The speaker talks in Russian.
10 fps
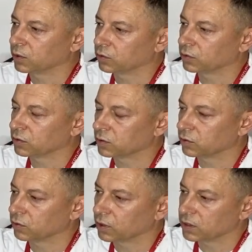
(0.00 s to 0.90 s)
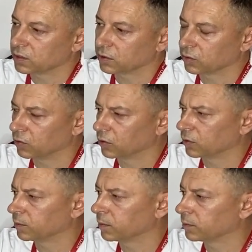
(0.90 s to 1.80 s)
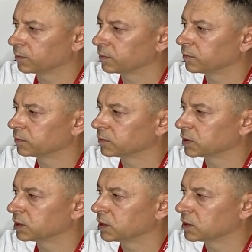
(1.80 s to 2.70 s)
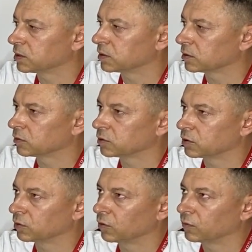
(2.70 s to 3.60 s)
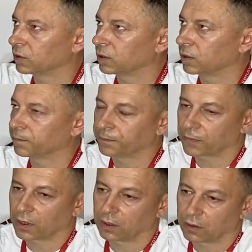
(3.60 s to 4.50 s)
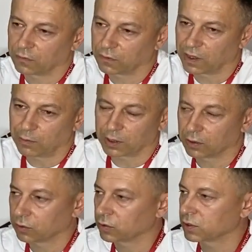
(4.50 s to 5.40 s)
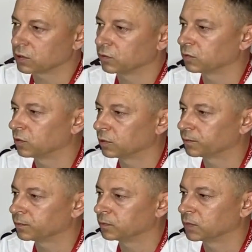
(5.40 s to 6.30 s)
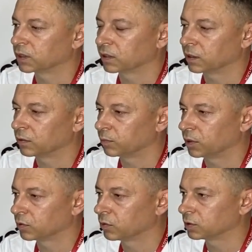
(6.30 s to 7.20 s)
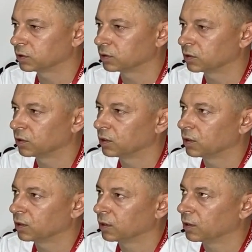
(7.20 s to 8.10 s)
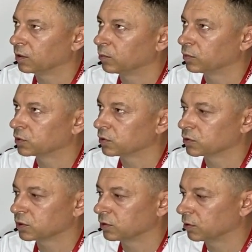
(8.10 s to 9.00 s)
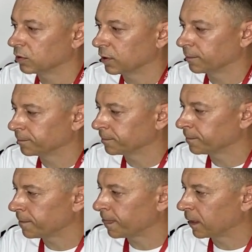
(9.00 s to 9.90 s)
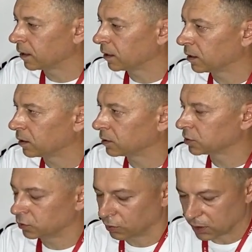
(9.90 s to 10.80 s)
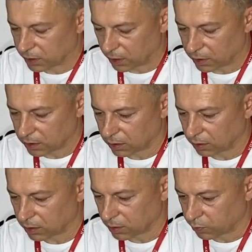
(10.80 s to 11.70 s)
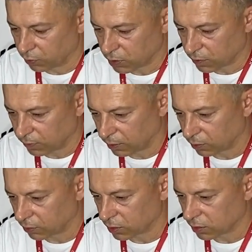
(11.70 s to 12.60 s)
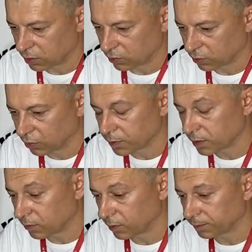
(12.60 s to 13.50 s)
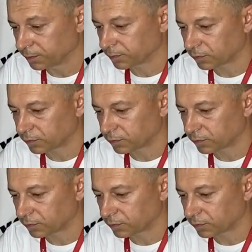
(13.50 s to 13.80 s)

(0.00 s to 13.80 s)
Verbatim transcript: термостойкое стекло здесь э, установлено э, в рамке, то есть его никогда не перекосит, будет служить долго. А, что касается использования, то есть удобства,